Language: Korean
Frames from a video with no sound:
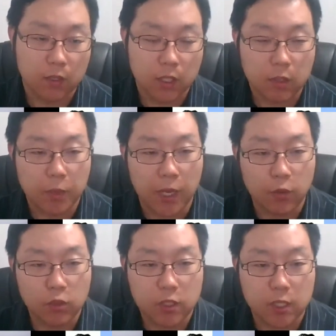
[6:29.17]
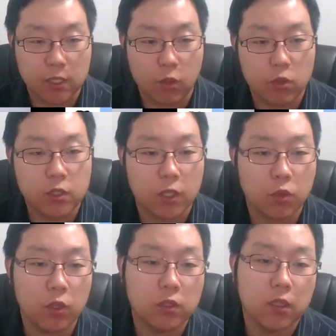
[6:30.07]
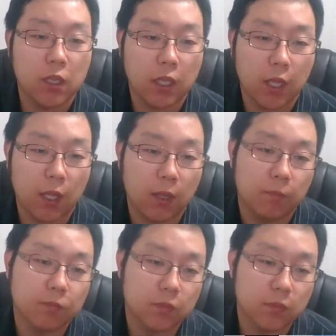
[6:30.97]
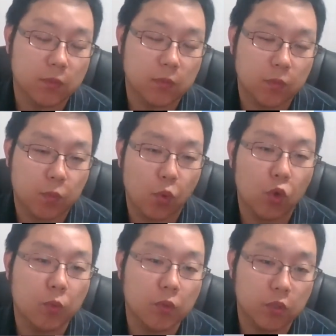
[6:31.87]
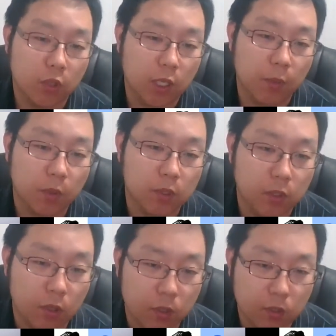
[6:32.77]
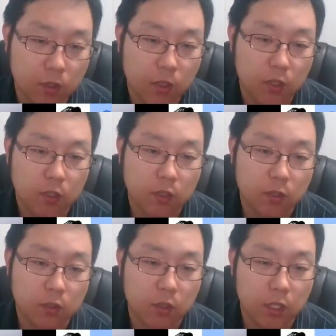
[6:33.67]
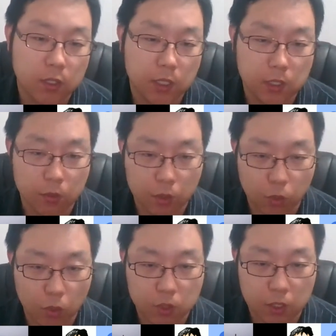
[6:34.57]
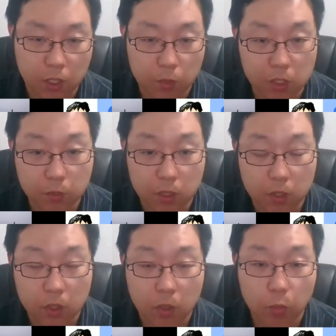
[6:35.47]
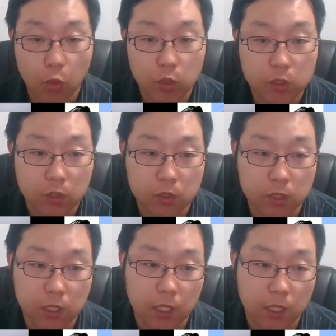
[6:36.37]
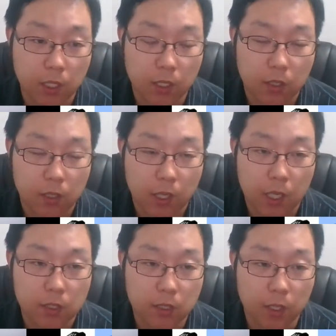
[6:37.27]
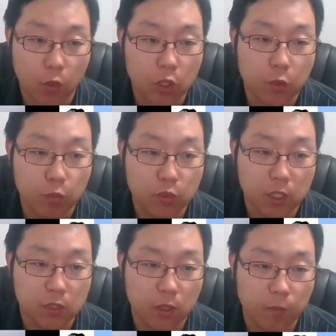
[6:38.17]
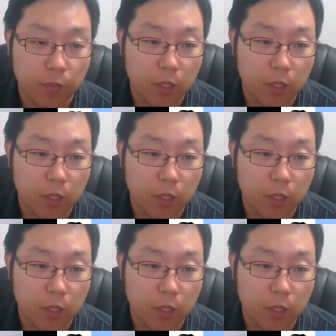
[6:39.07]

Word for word: 이 바울이 데살로니가 교인들에게 음, 복음을 전하면서 그 전한 자신과 동역자들의 믿음을 본을 들어서 이야기 하는데 오늘 본문에서